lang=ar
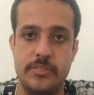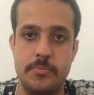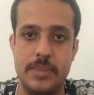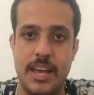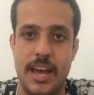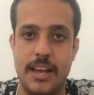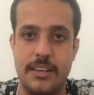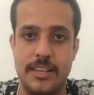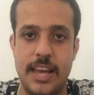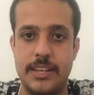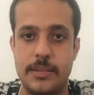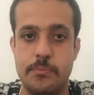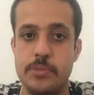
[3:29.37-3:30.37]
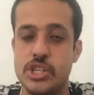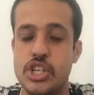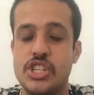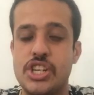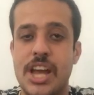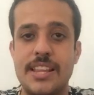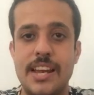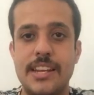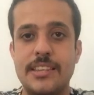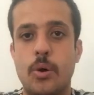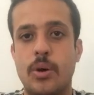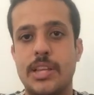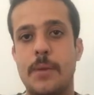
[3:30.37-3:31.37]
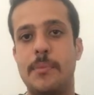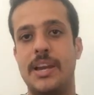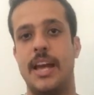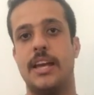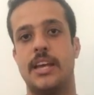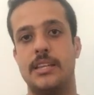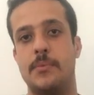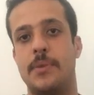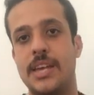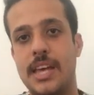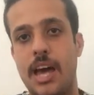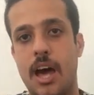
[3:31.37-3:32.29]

في بتاعك يعني مش الشهاده اللي انت واخدها من الاكاديميه